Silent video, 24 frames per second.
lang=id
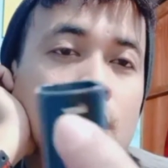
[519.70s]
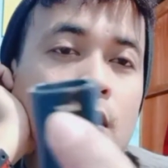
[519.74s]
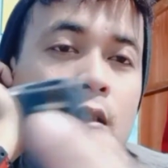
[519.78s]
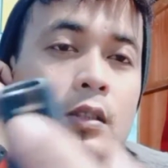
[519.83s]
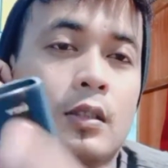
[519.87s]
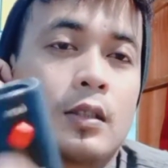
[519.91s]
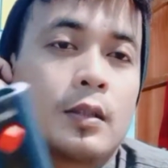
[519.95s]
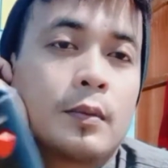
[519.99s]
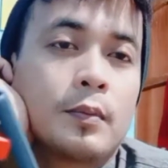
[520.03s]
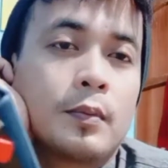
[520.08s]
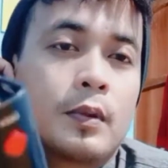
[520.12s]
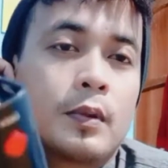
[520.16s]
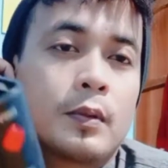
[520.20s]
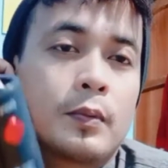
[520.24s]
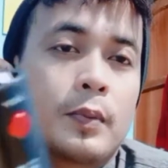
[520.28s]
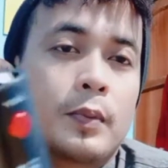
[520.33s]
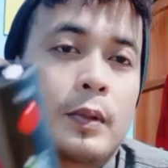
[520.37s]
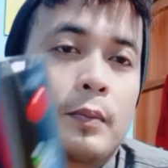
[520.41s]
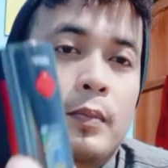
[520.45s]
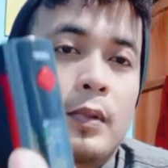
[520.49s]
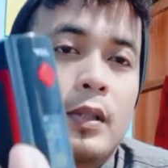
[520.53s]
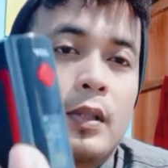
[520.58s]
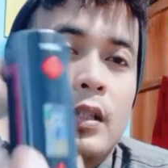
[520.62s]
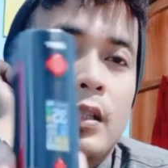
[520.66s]

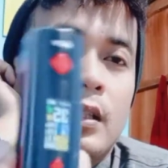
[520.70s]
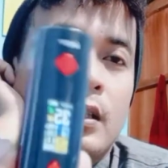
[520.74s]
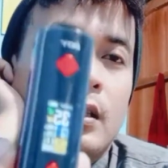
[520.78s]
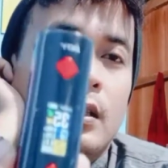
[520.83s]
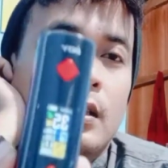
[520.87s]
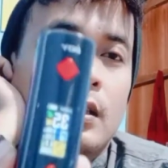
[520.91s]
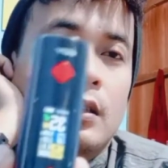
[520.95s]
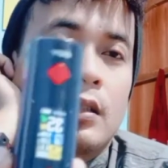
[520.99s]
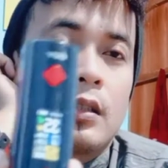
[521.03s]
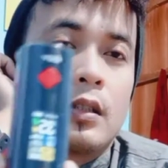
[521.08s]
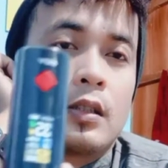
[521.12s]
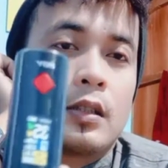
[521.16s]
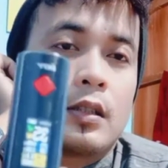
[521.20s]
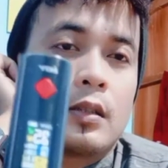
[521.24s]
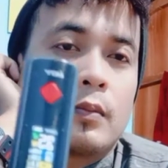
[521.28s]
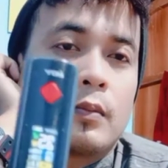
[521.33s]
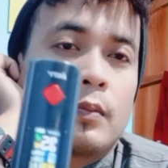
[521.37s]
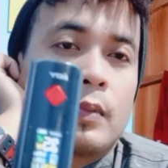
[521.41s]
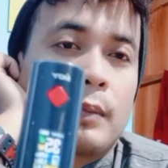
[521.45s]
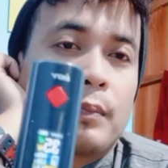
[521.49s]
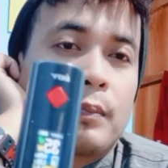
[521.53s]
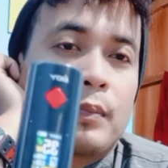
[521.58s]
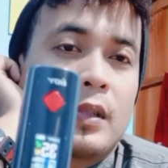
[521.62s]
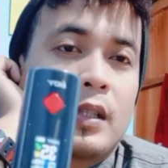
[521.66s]
subscribe ini
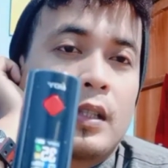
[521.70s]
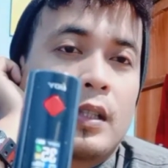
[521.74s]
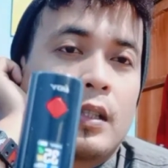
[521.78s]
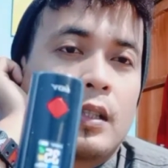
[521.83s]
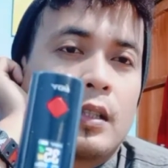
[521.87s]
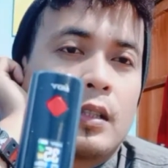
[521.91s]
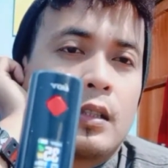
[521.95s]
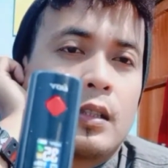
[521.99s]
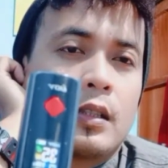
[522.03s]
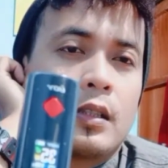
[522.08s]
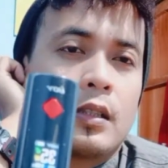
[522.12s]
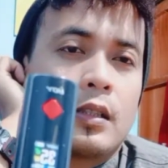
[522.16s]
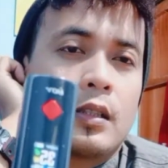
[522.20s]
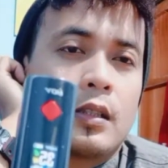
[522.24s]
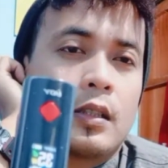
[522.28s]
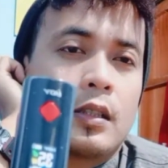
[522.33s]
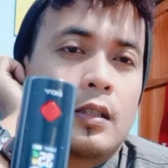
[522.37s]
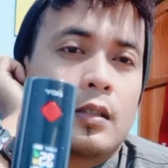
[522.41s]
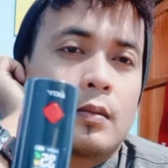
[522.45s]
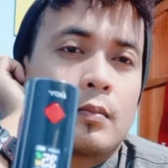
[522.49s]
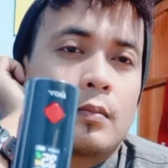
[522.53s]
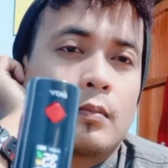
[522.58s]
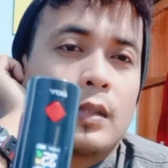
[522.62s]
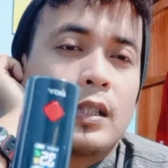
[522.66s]
popnya ini
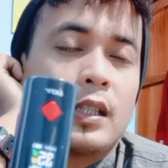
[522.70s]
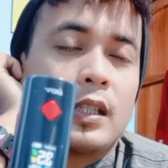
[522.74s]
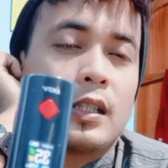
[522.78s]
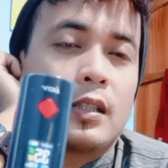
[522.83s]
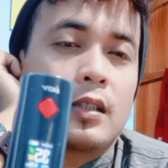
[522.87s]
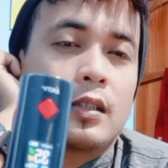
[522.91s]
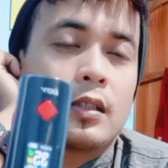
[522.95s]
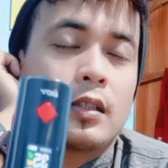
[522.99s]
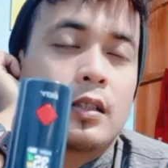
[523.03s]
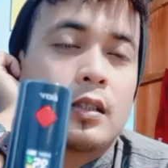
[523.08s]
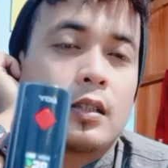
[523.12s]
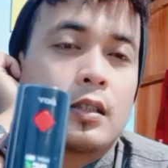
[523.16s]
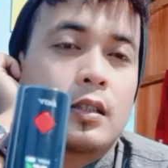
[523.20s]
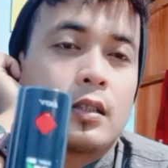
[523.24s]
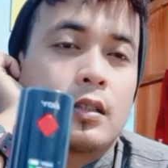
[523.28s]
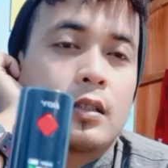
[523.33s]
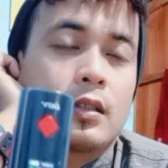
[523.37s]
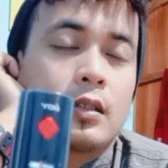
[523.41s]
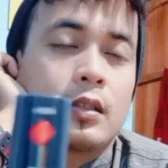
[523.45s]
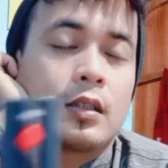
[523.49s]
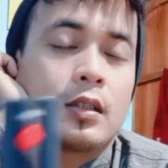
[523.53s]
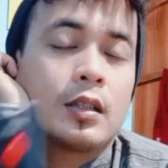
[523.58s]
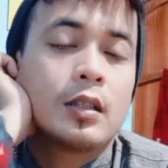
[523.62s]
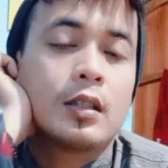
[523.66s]
terbilang di sini
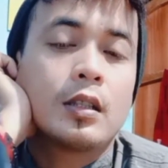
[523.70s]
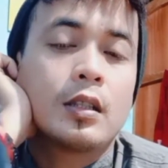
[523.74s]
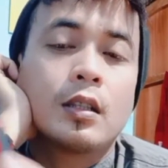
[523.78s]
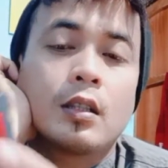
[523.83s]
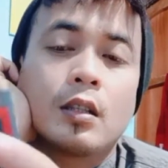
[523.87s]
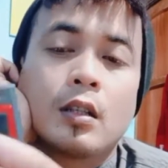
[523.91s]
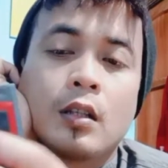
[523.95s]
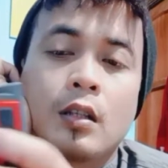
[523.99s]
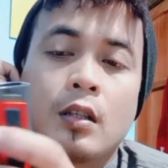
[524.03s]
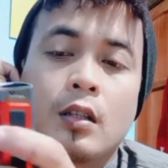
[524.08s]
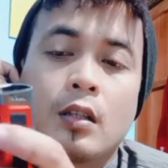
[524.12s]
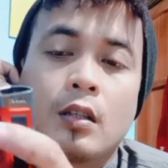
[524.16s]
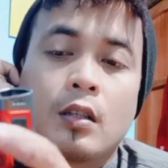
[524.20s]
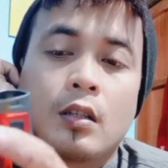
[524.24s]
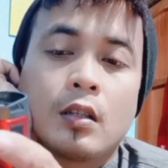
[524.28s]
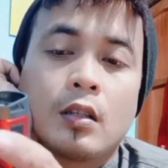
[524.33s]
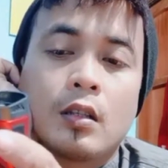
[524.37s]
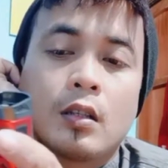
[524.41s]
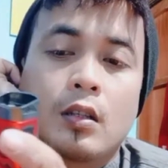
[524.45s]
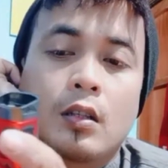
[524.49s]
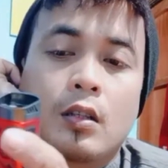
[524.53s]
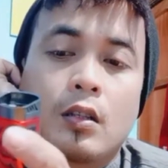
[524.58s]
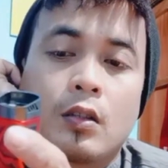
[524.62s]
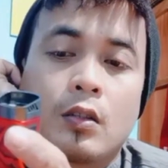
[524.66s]
jadi
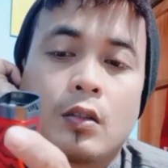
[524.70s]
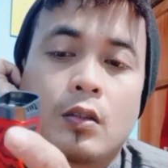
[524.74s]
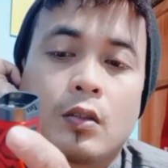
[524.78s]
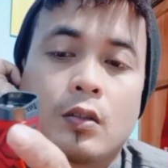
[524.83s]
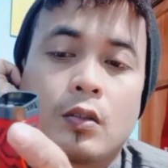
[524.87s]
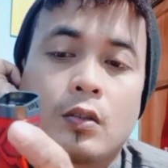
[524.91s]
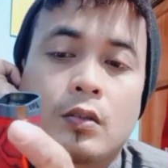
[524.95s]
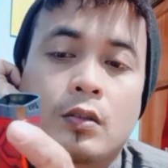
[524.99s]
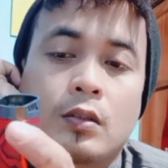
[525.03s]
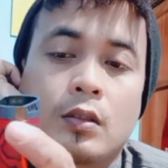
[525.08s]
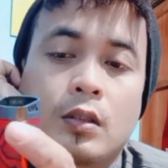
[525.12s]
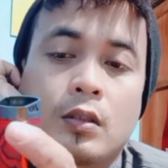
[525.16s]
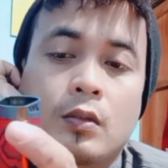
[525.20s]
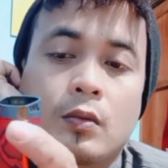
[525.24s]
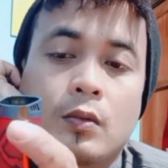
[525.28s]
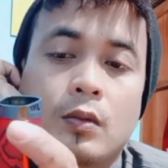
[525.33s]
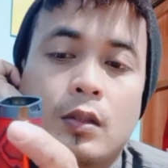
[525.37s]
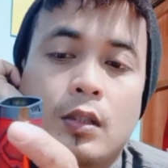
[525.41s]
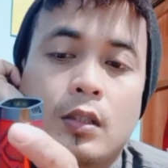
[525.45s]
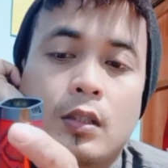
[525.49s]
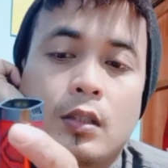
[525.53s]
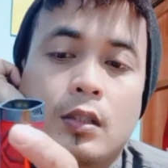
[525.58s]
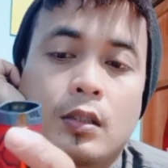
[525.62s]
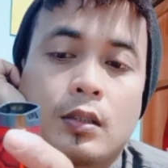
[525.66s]
kalau satu
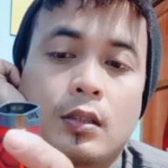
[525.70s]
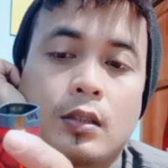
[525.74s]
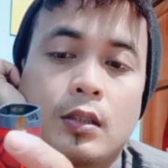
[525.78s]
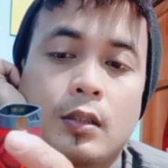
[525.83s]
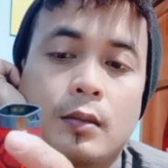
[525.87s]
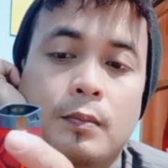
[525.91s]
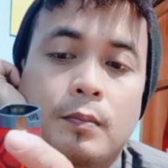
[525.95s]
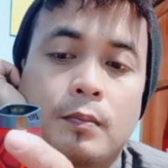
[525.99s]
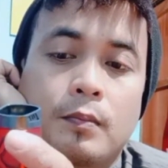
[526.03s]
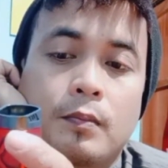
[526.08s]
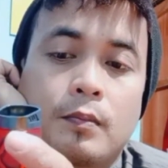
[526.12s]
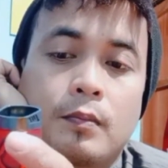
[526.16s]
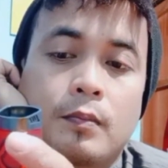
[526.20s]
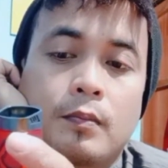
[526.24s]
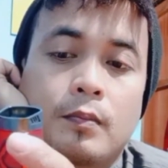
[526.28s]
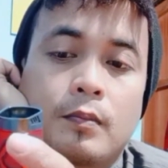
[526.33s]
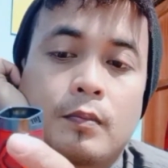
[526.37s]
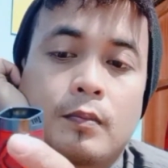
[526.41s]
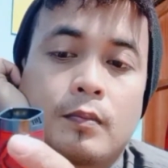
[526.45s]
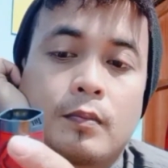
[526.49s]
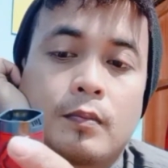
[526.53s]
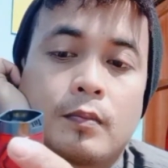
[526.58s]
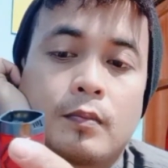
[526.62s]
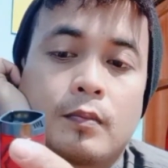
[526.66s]
kali isap
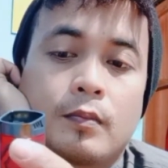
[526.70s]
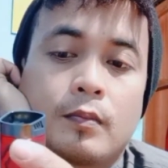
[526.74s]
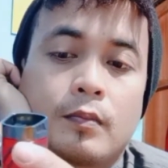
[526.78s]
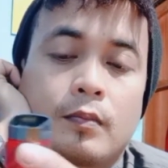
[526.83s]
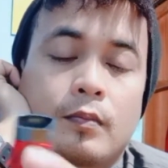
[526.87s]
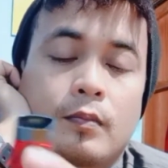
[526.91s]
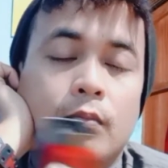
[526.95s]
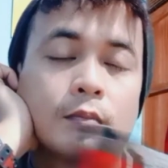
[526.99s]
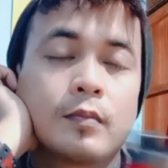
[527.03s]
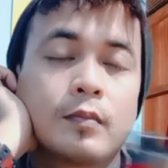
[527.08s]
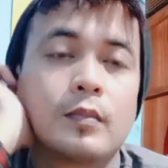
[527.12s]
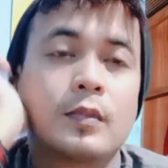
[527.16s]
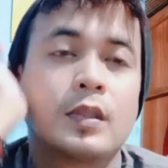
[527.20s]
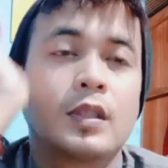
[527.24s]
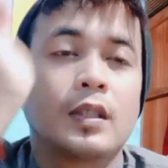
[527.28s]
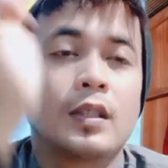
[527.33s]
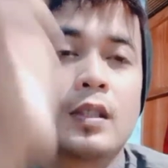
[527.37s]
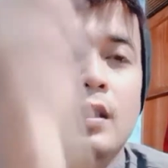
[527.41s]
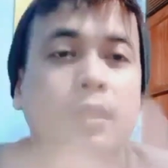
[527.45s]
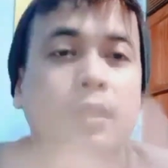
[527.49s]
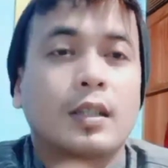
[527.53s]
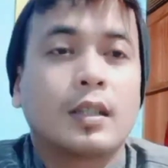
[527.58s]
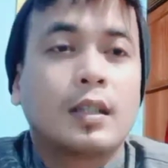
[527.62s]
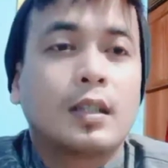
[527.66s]
nih
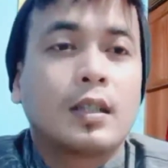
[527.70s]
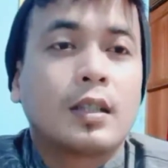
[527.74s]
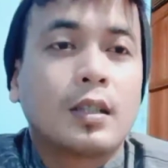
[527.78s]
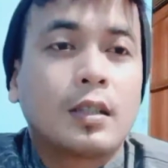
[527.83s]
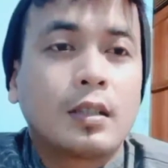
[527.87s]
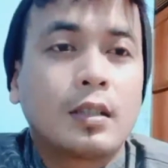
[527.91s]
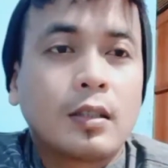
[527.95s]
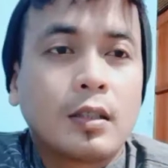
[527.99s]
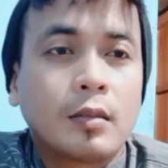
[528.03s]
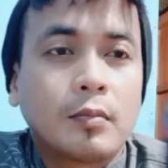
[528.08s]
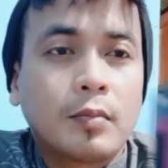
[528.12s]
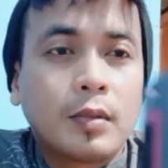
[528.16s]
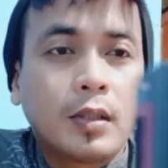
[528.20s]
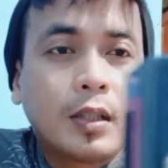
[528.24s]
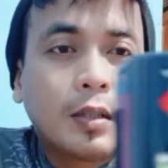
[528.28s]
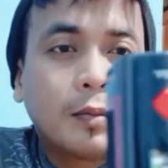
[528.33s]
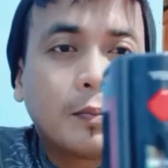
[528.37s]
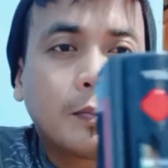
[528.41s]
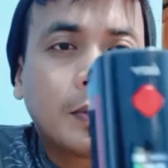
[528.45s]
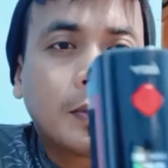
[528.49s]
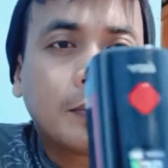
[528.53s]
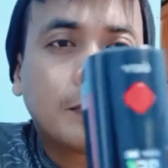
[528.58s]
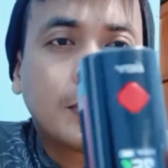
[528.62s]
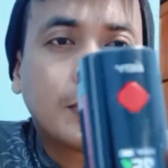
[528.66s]
ada nih terbilang
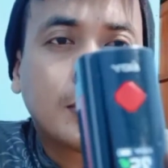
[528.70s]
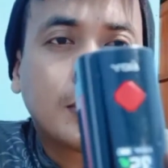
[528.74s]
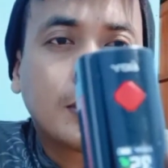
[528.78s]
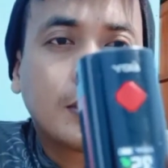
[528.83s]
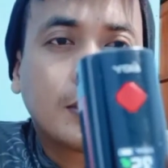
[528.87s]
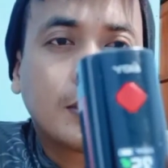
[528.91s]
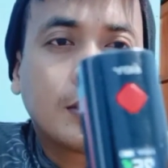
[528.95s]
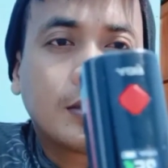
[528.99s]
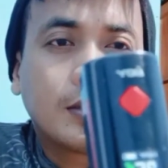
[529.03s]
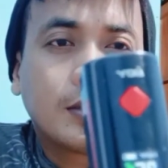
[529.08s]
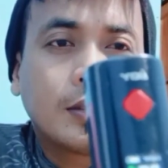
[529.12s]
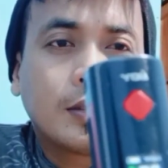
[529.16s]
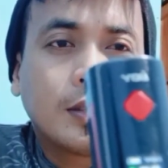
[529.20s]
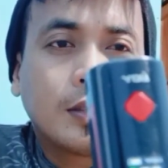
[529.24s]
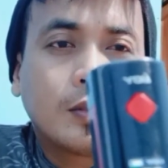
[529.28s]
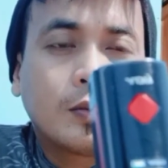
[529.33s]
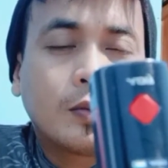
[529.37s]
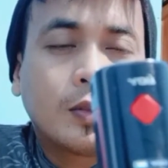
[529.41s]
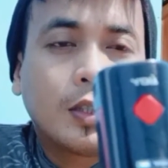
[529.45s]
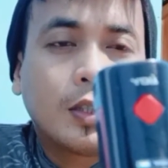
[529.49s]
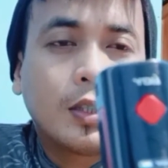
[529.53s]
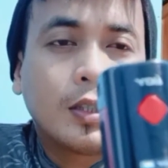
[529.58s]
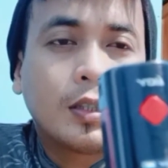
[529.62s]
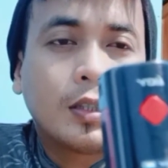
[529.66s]
popnya di sini
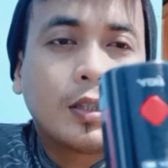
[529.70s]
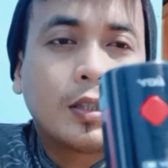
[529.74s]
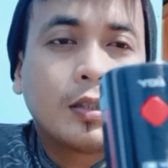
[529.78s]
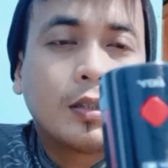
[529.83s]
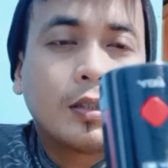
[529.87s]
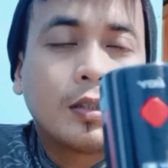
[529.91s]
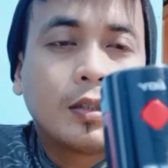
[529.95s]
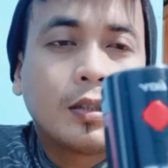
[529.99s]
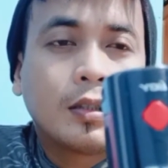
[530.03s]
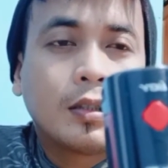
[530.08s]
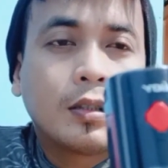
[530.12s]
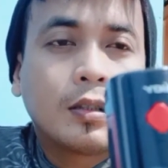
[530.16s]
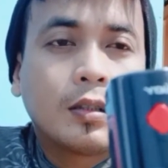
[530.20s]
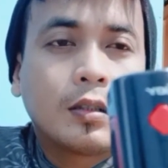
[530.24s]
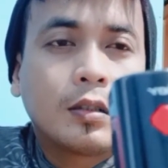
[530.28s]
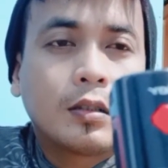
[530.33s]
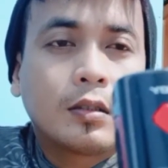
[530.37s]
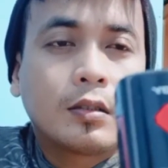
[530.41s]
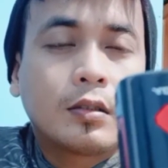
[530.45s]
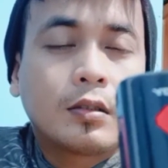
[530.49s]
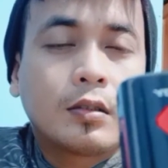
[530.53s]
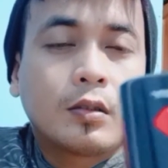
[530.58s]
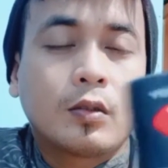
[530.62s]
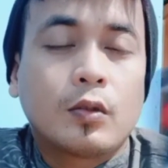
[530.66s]
satu kali
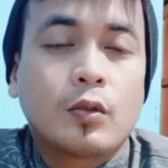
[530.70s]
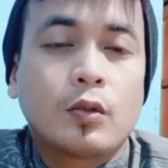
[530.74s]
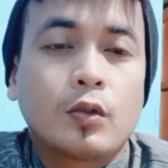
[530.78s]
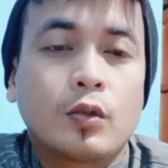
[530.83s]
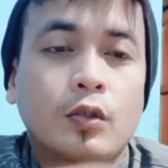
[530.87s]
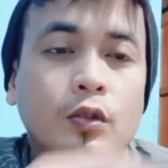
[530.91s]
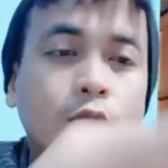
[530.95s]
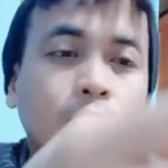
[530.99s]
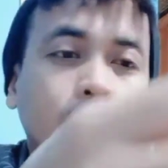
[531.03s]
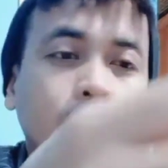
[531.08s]
terus